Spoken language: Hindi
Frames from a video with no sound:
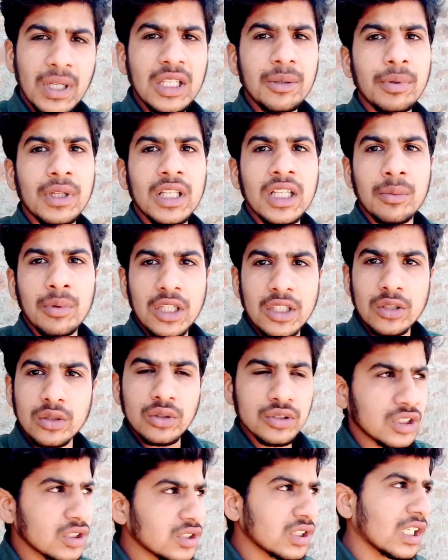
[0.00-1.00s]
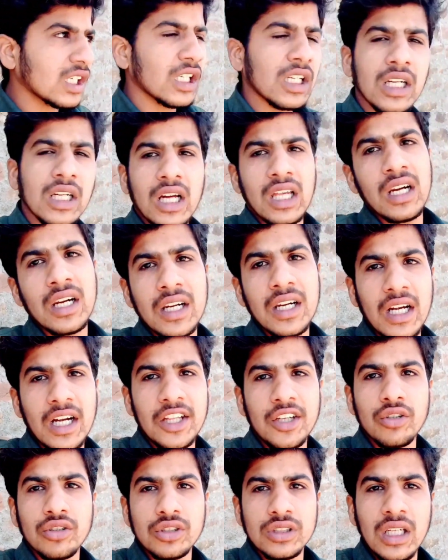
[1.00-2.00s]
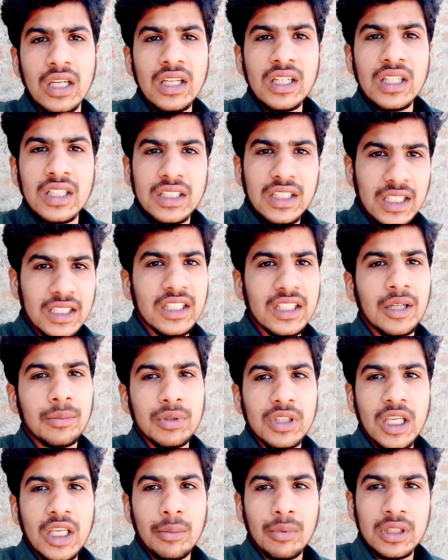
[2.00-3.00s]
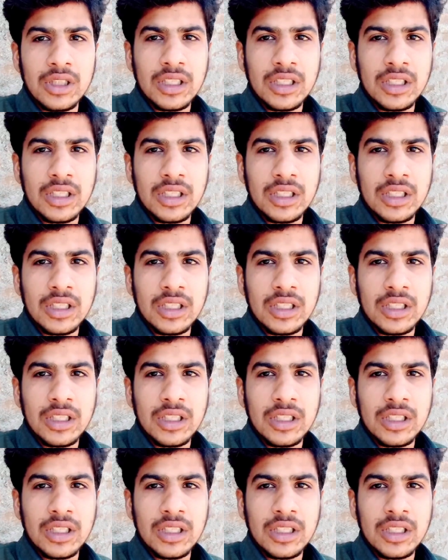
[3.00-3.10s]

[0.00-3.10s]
पहले पहले हमारी कोशिश है कि सारे रेडी हो जाए देखते हैं अभी क्या